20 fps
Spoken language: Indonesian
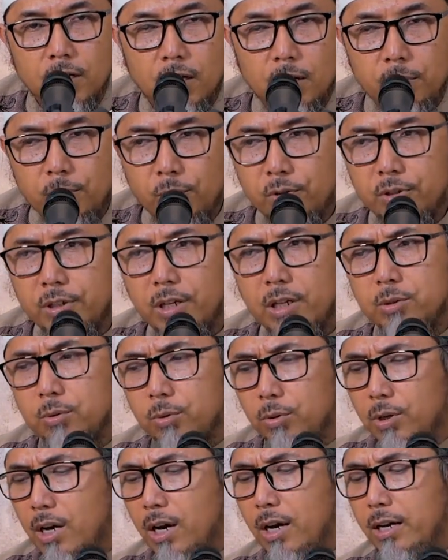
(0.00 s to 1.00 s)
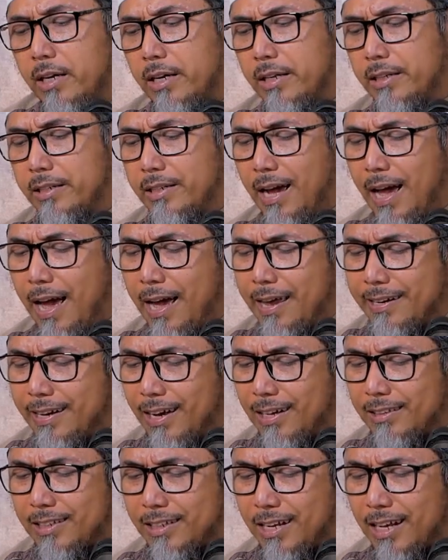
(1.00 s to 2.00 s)
kemudian juga ini
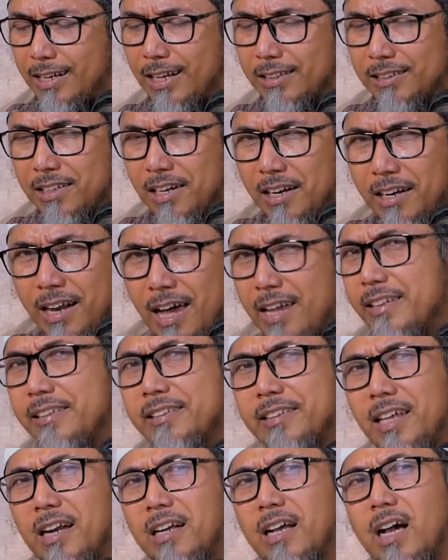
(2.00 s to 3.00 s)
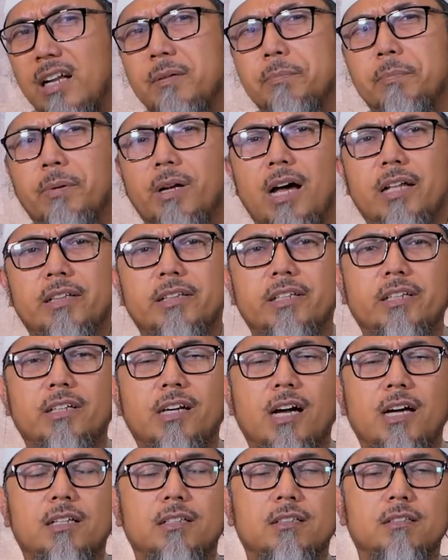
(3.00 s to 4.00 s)
anak terkadang terlantar nggak
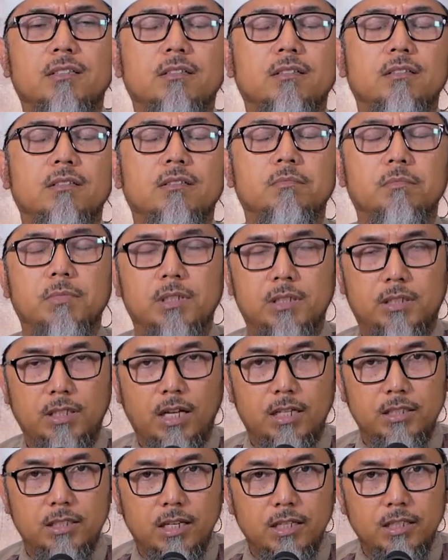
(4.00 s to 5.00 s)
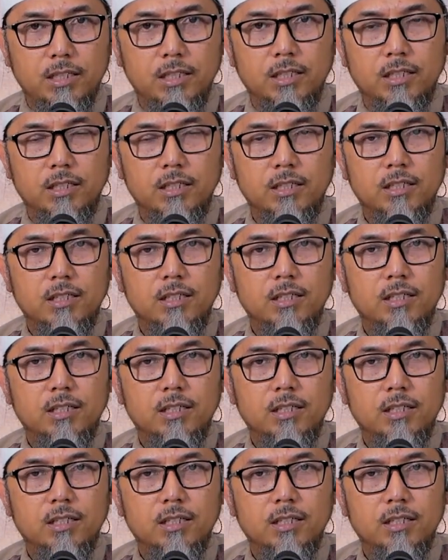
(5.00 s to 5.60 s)
diperhatikan misalnya ini